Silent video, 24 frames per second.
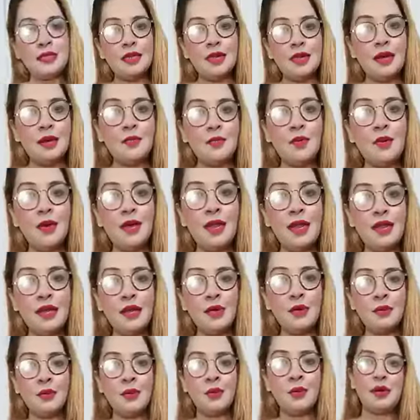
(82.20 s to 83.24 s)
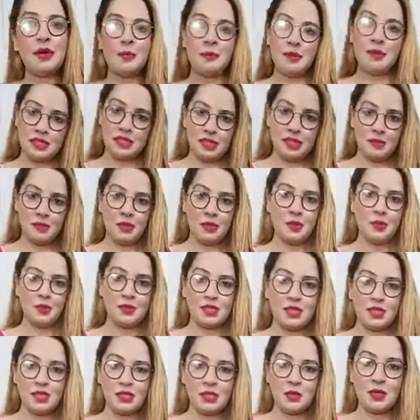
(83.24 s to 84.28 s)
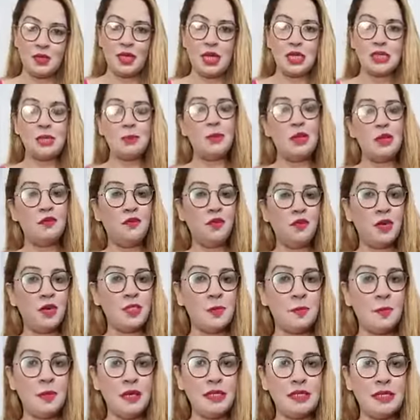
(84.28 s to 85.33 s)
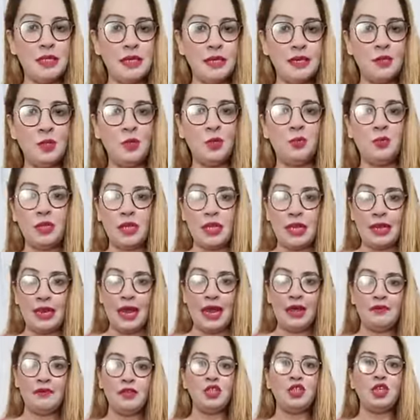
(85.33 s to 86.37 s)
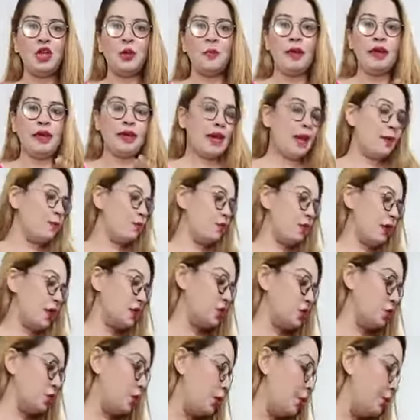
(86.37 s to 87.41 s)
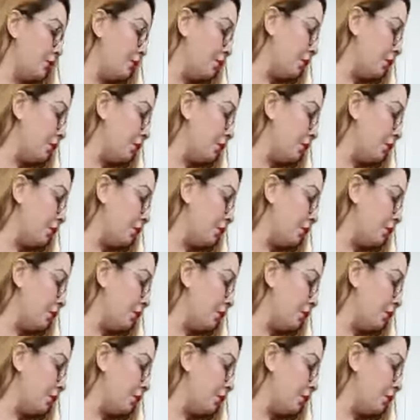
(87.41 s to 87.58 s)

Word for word: আসসালামু আলাইকুম আমি জেবিন হোসেন চলে আসলাম ফর স্পেস থেকে দুপুরের লাইভে সবাই কেমন আছো